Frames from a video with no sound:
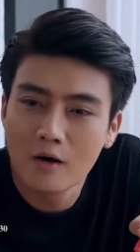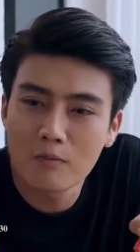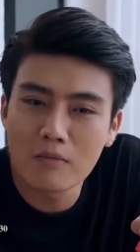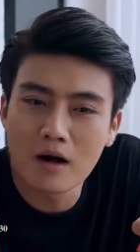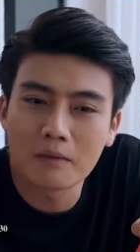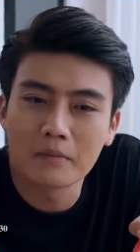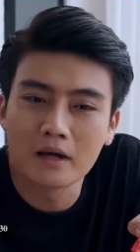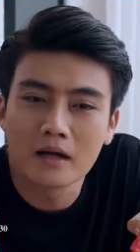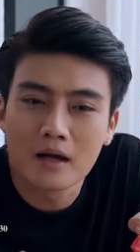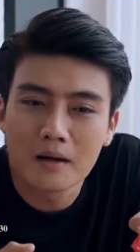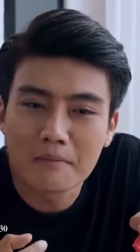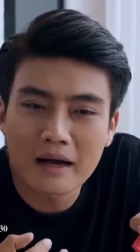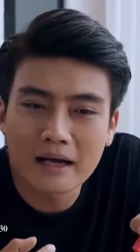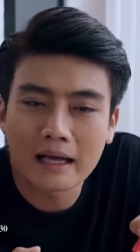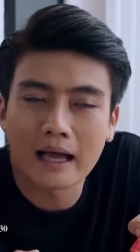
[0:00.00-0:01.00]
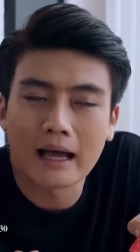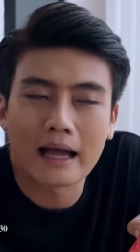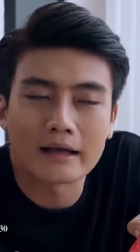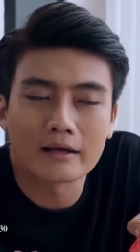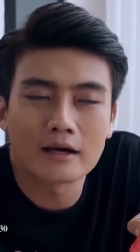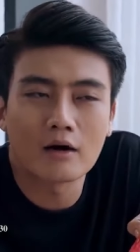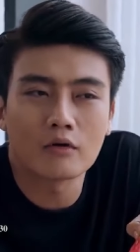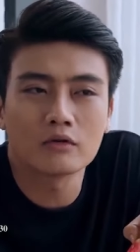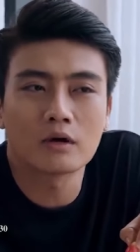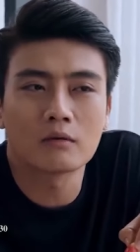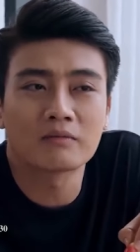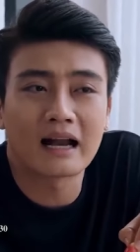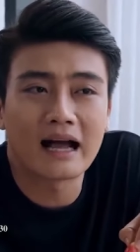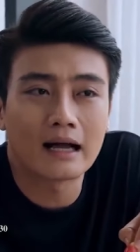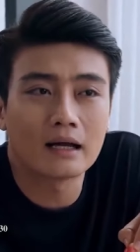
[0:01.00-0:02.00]
út bần bị mắc kẹt hạt dưa hấu
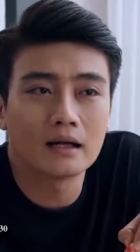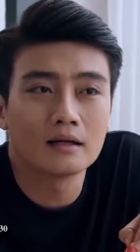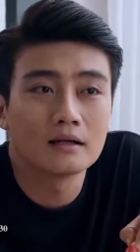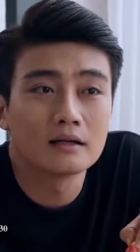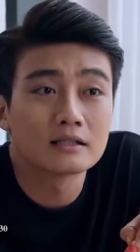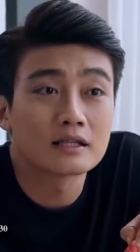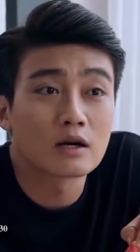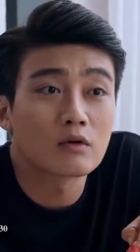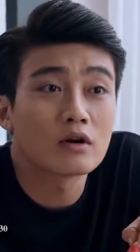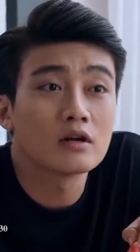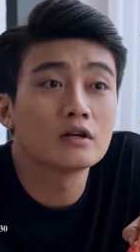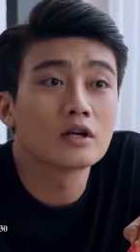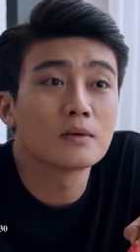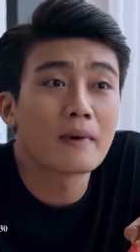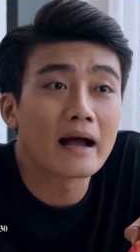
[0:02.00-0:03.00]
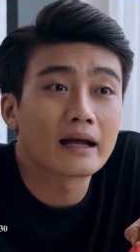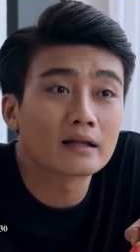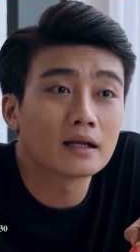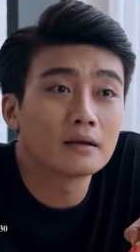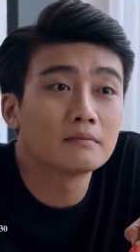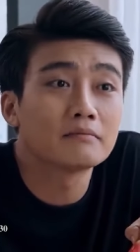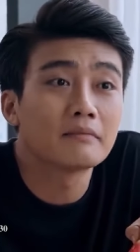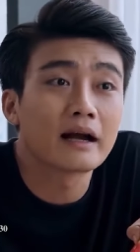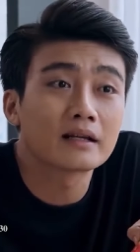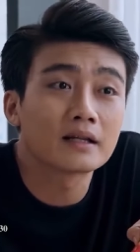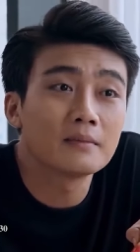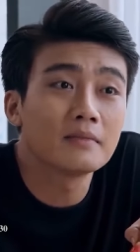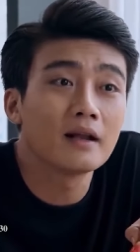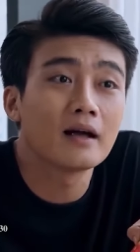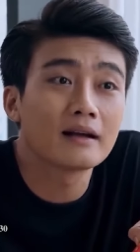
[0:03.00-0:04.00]
trong răng á sau đó đưa cho mang tim mang
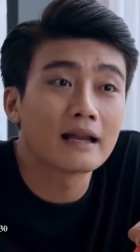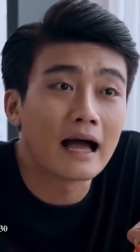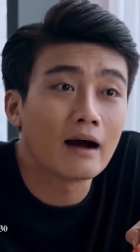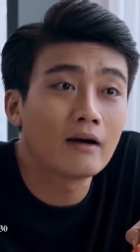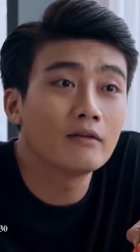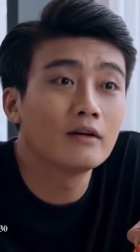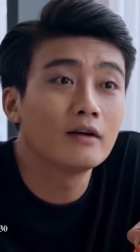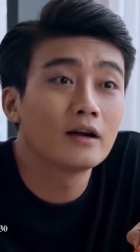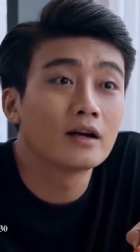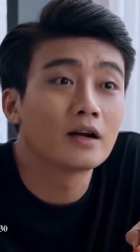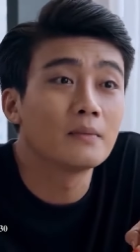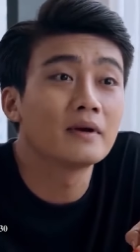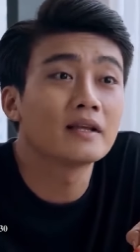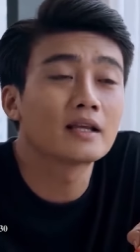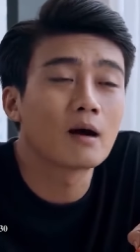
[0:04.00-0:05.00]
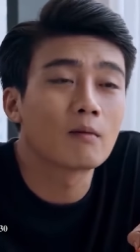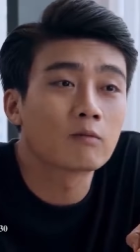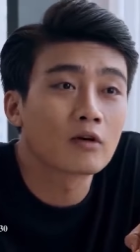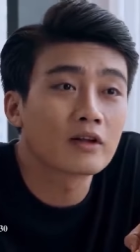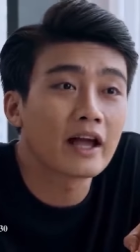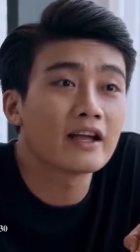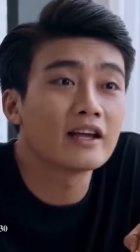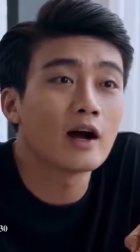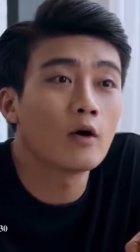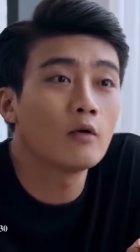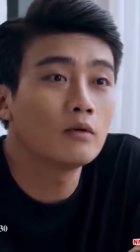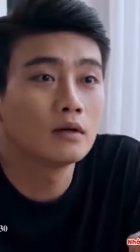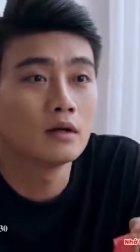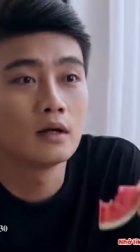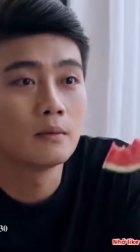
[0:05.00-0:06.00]
tim lên đảo rồi mới trồng có trái dưa
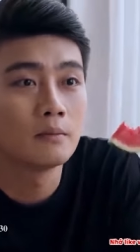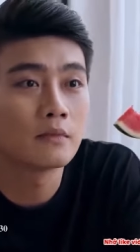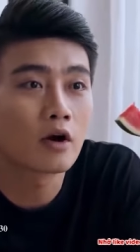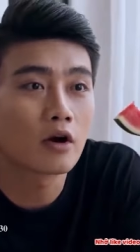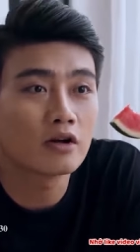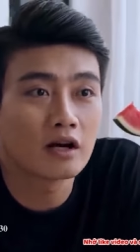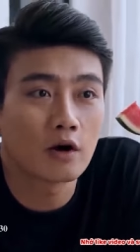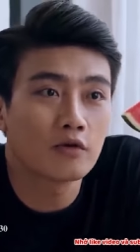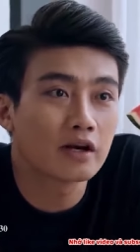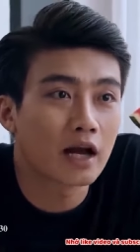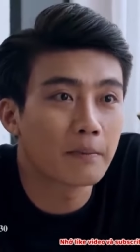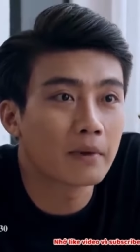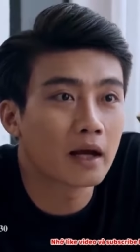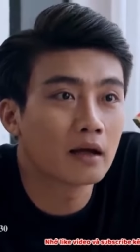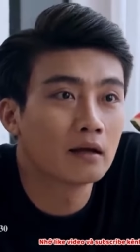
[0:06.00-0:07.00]
hấu mới có dưa hấu như ngày hôm